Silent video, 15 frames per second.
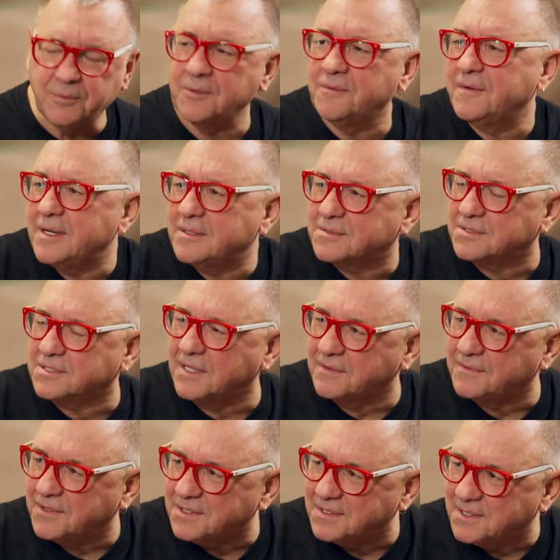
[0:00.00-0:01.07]
próbowałem coś
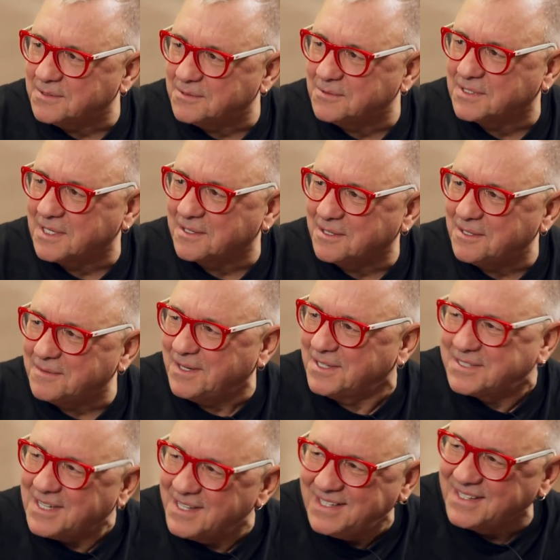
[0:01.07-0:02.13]
na wojnę
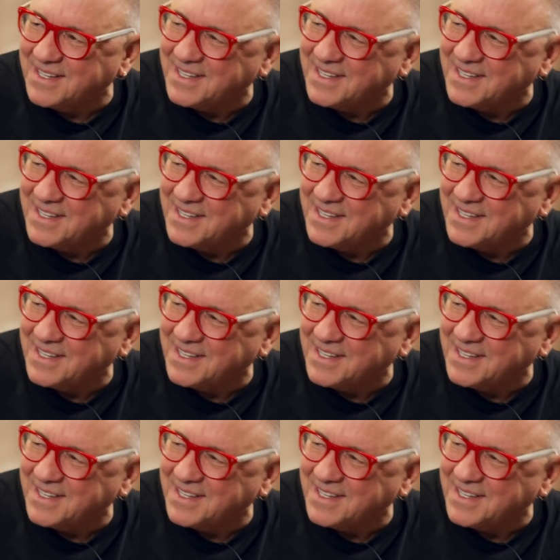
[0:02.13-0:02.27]
utargować,